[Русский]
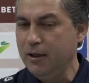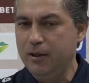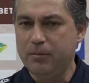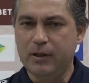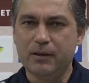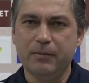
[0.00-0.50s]

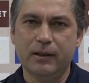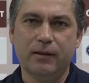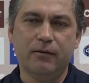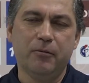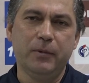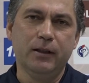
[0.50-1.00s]
и
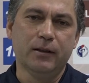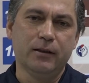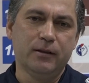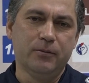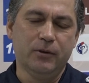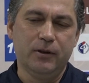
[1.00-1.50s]
просматриваем игры,
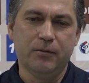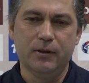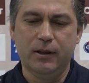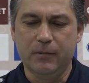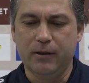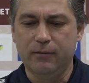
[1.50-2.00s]
и смотрим,
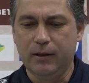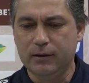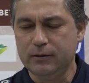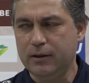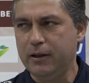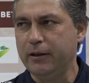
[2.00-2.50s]
знаем, как
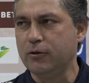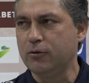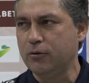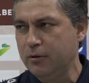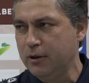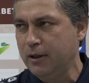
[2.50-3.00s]
факел играет,
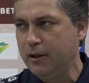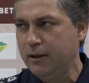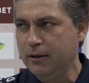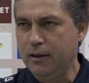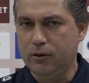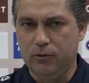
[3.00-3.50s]
кто
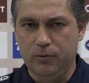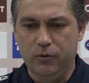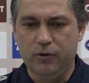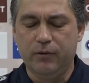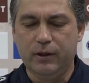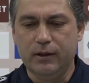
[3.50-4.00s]
играет, да, кто
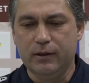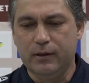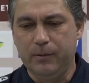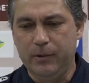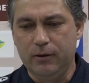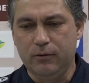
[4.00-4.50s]
может выйти на
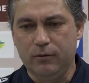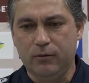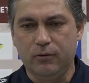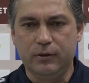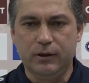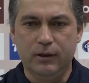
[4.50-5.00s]
замену,
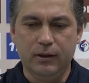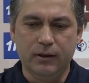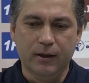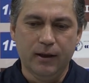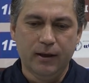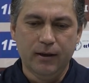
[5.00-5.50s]
кто усилить,
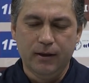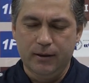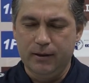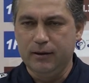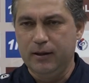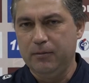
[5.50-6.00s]

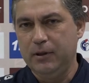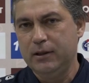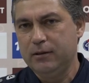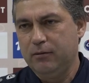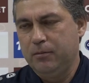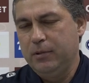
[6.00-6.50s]
как нам
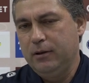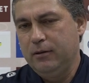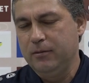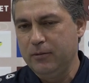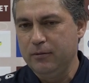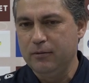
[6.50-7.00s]
действовать,
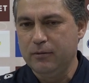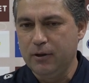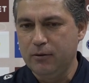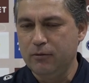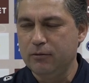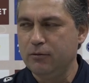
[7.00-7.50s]
поэтому, ну,
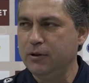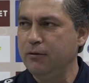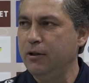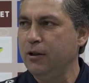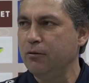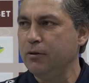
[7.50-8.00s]
какого-то
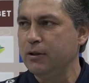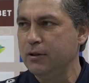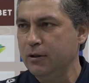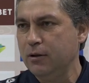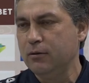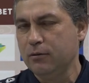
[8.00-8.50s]
удивления у
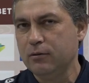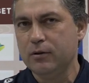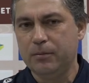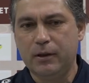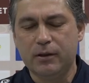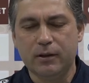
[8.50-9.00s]
нас нет, но,
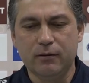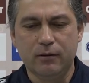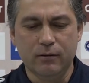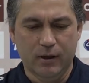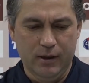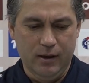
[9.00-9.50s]
опять же,
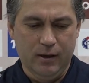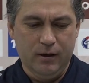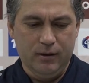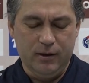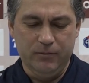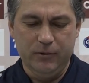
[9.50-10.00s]
говорю,
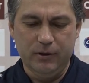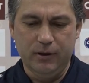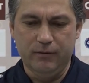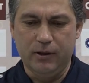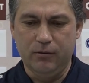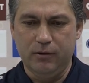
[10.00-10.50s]
на мой
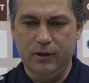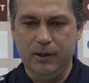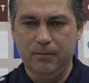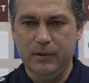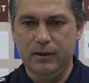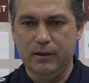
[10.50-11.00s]
взгляд, второй
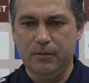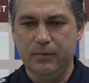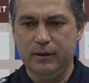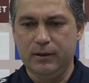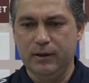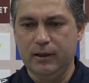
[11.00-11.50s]
тайм э,
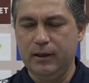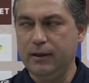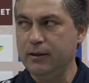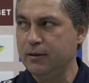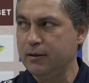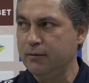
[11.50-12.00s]
мы сыграли
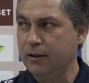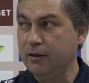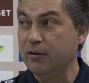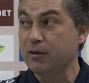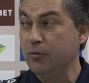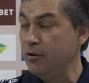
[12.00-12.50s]
ниже
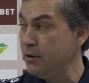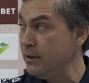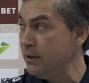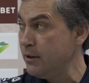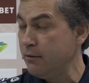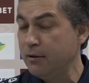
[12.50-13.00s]
своих
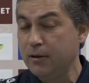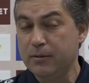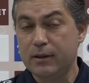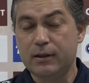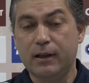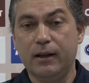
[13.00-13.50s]
возможностей даже в этом
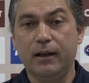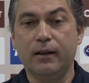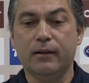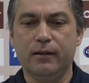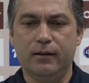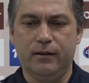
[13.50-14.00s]

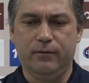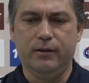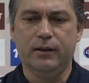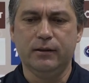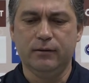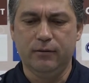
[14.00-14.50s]
состоянии, да, а
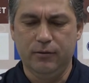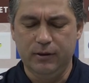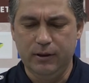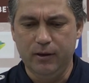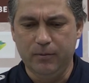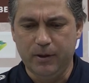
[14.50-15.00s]
факел очень
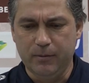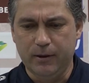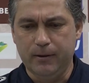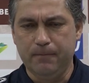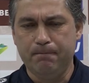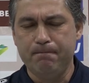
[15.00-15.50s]
сильно
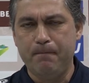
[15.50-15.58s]
прибавил